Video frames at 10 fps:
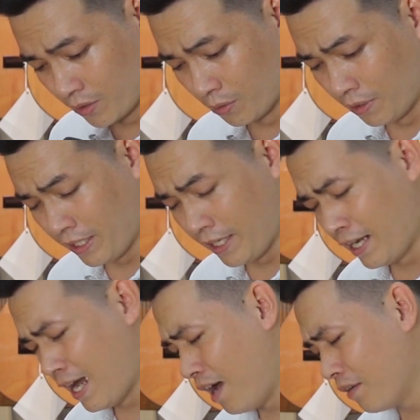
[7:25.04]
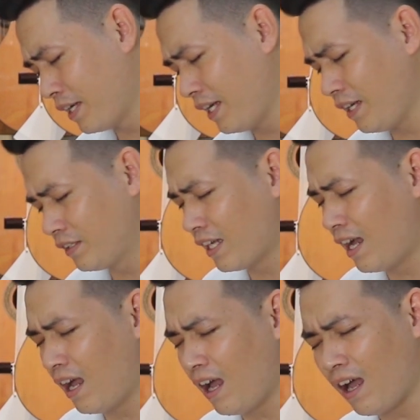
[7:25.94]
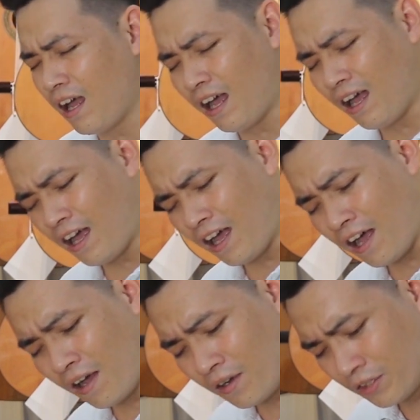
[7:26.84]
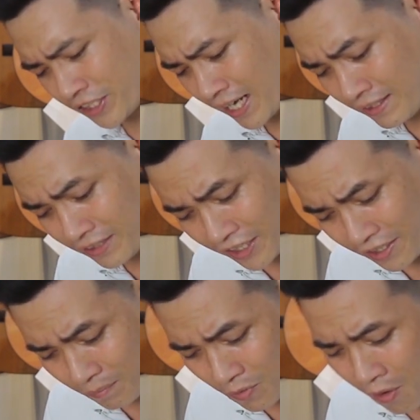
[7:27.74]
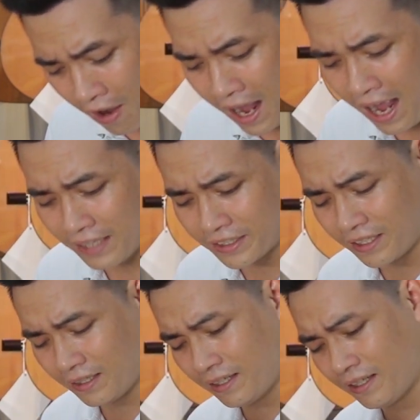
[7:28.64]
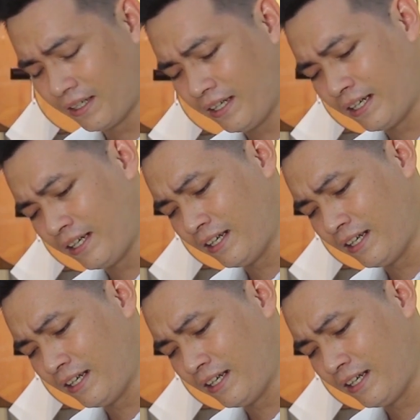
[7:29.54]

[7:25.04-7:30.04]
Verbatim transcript: tuổi nào kỳ dấu chân chim qua trời.